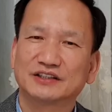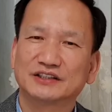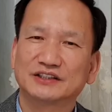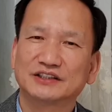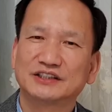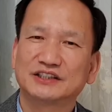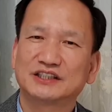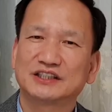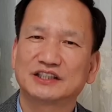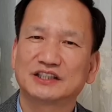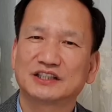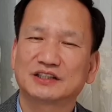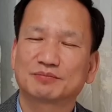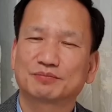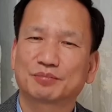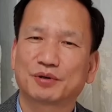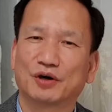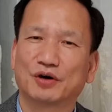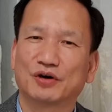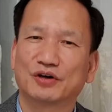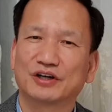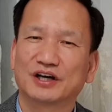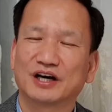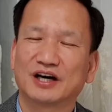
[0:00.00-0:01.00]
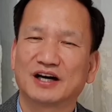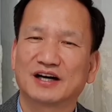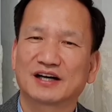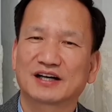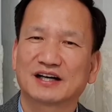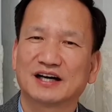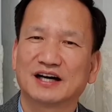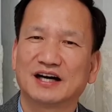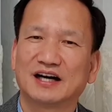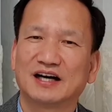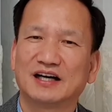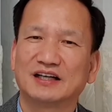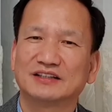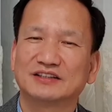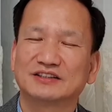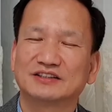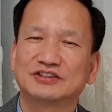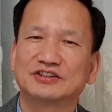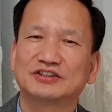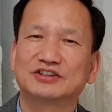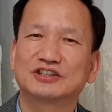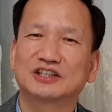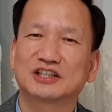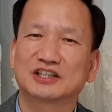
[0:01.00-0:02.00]
의식 변화가
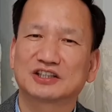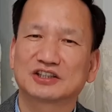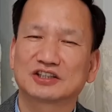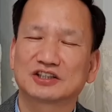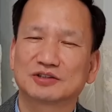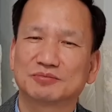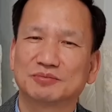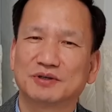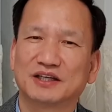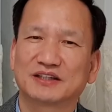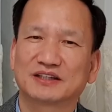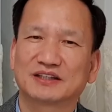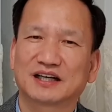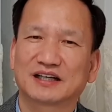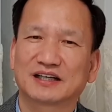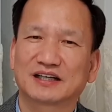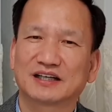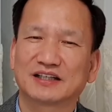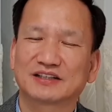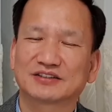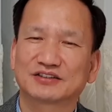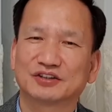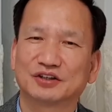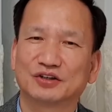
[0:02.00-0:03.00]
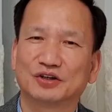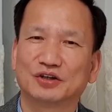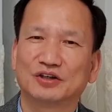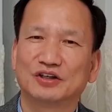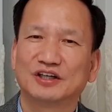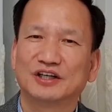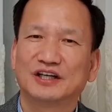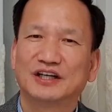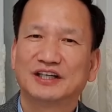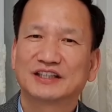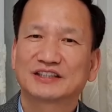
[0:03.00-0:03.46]
늦어짐에 따라서